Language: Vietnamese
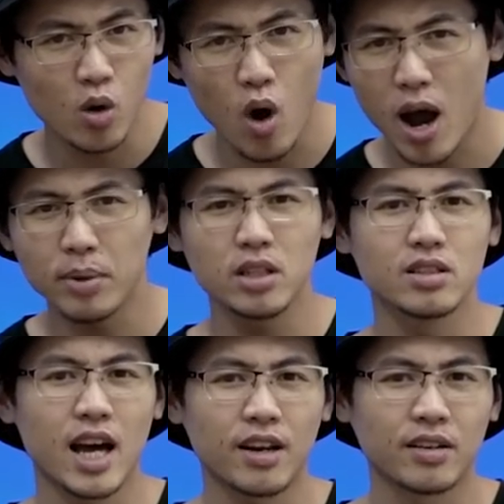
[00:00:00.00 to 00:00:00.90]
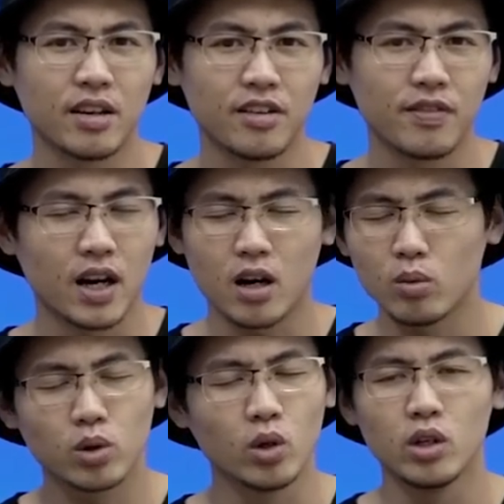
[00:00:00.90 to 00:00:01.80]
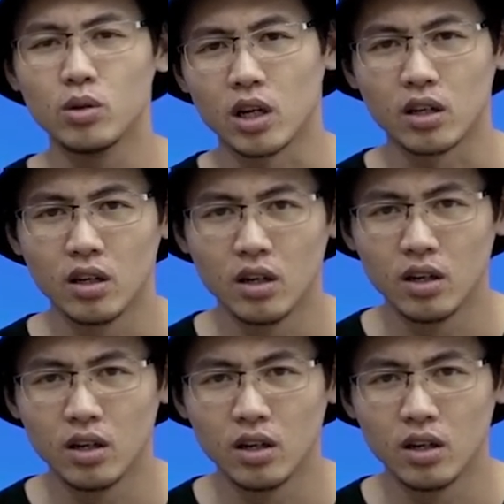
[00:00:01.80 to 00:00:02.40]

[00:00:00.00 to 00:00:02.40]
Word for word: quá mất thời gian và không tối ưu được